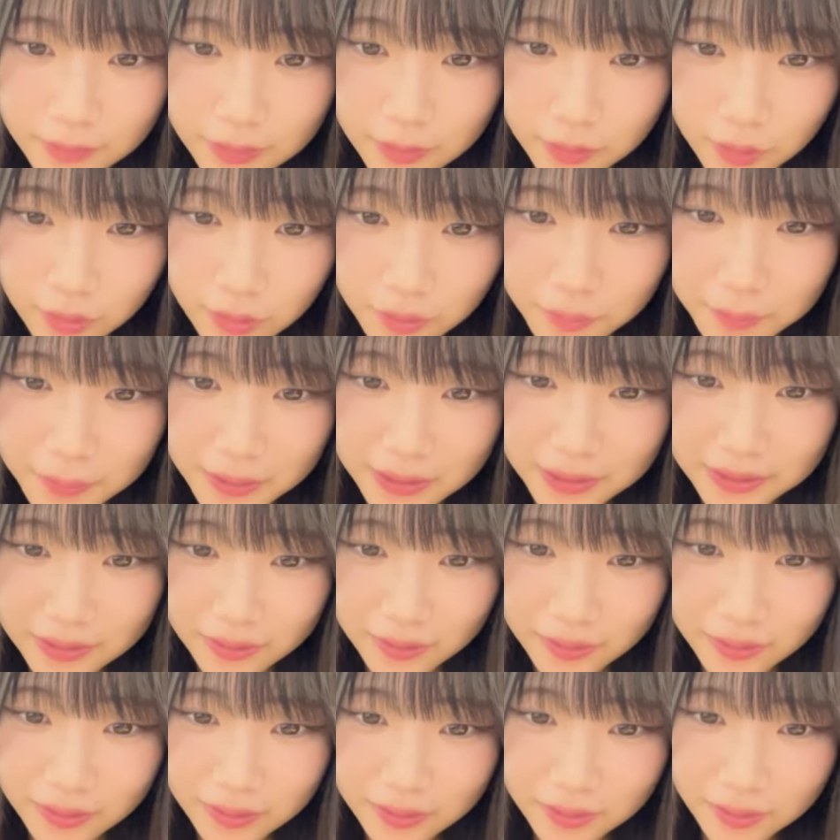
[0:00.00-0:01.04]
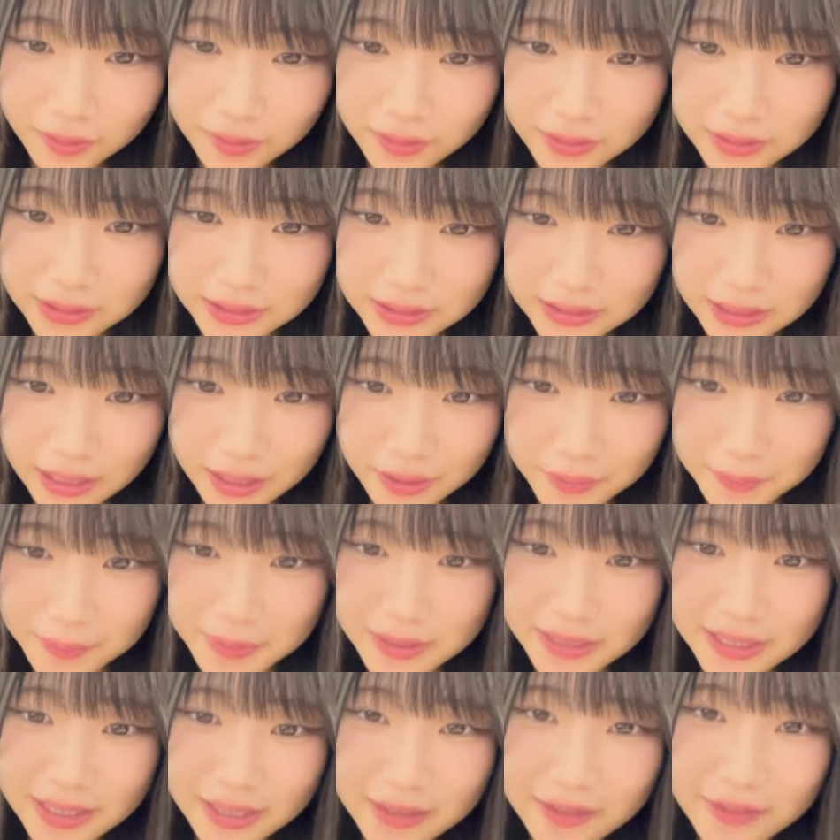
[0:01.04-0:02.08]
ココミンとの違いを
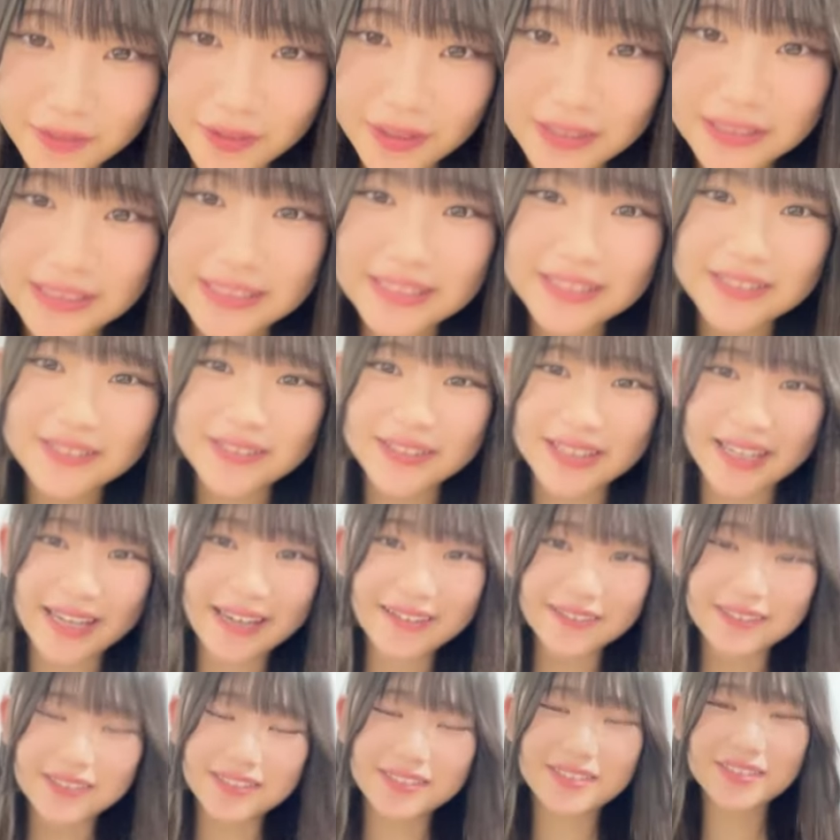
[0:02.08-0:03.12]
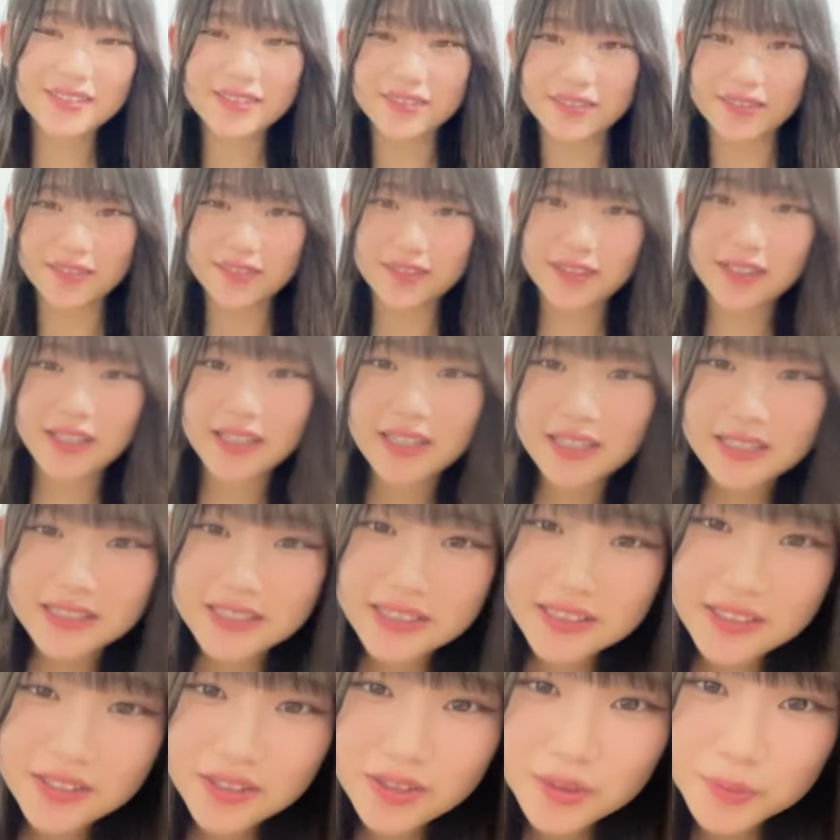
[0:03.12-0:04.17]
見つけるのは身長え嘘
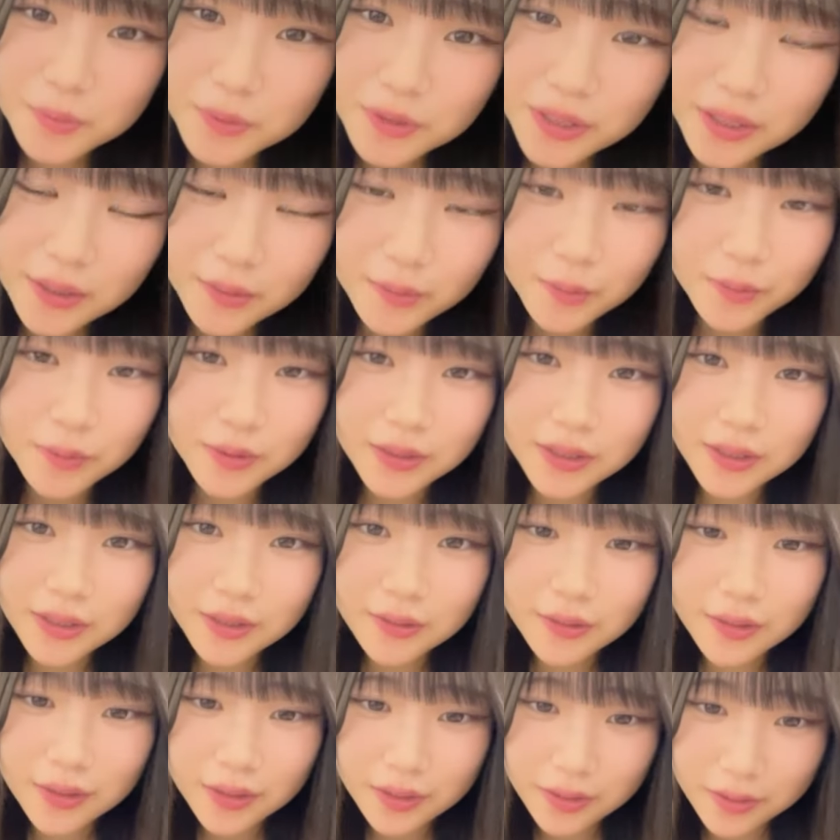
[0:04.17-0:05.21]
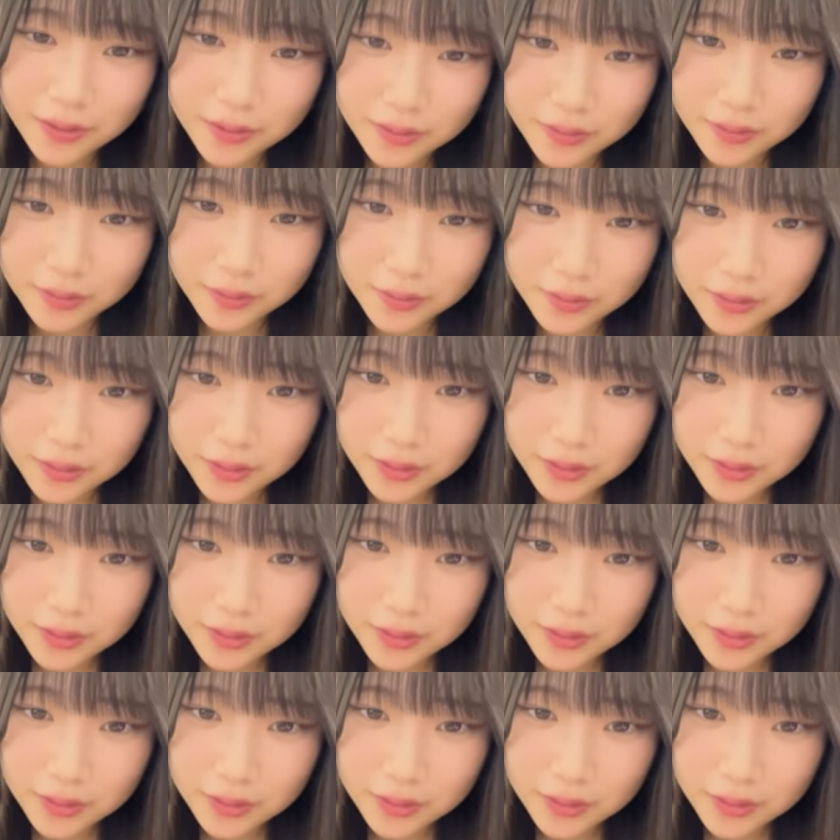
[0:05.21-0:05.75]
身長も結構似てる気がする